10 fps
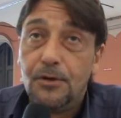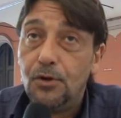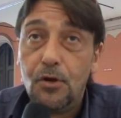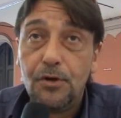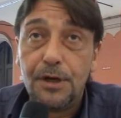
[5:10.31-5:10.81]

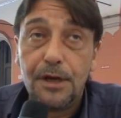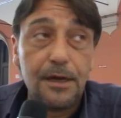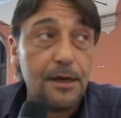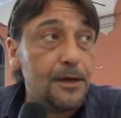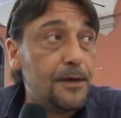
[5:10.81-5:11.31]
non
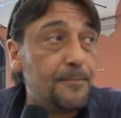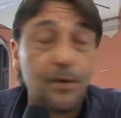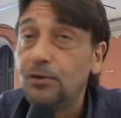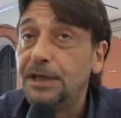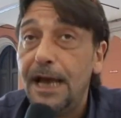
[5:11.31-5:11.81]
eh,
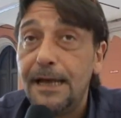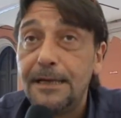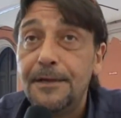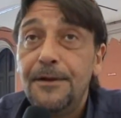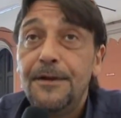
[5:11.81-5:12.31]

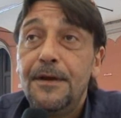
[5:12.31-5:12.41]
prodiani,